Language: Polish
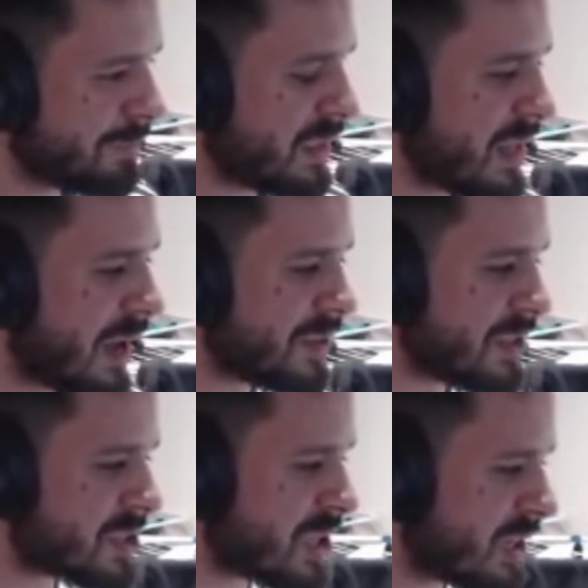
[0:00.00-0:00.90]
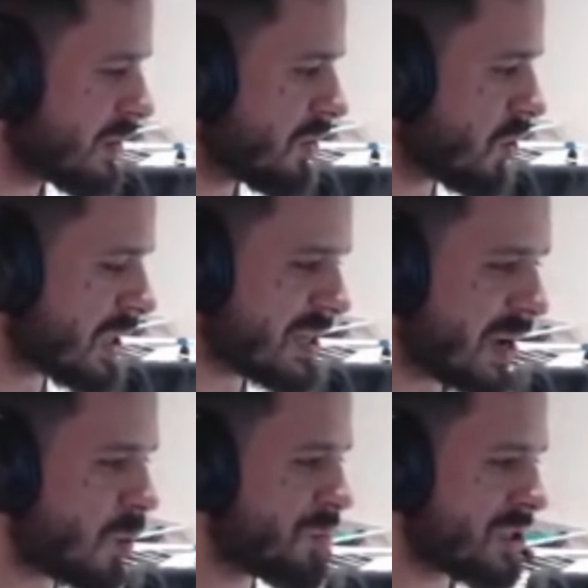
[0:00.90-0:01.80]
I nawet jeżeli
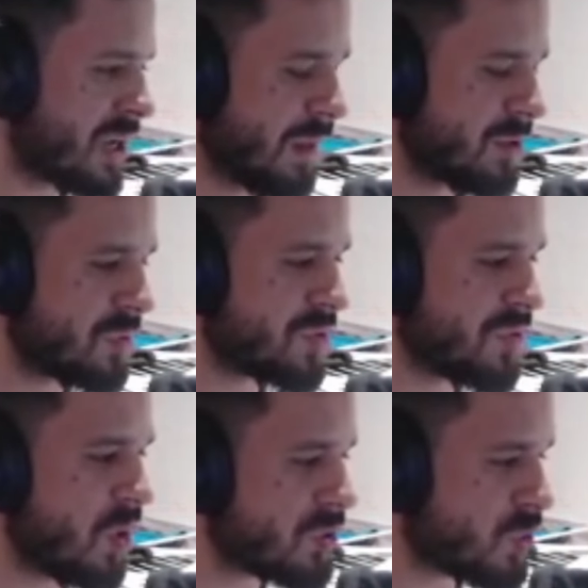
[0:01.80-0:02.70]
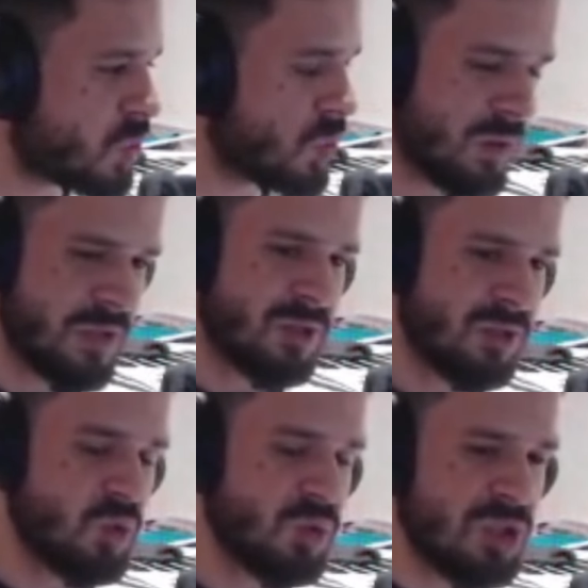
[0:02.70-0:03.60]
okazałoby się, że w związku
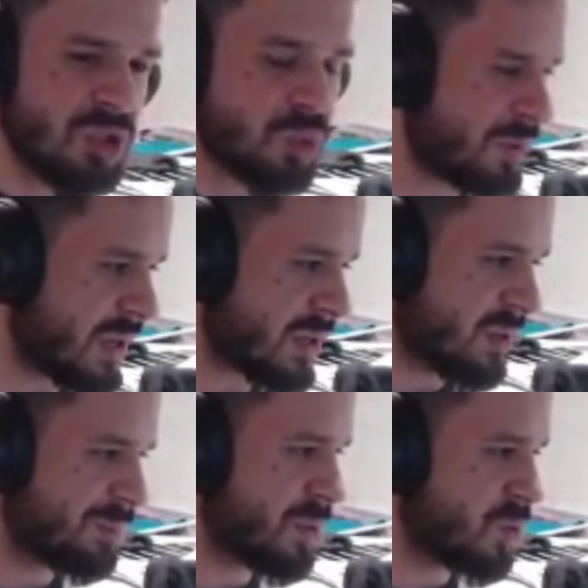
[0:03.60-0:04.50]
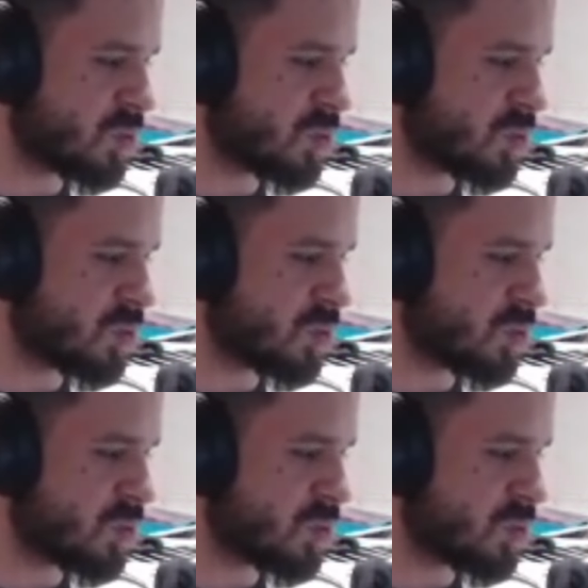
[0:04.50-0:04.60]
drugi człowiek był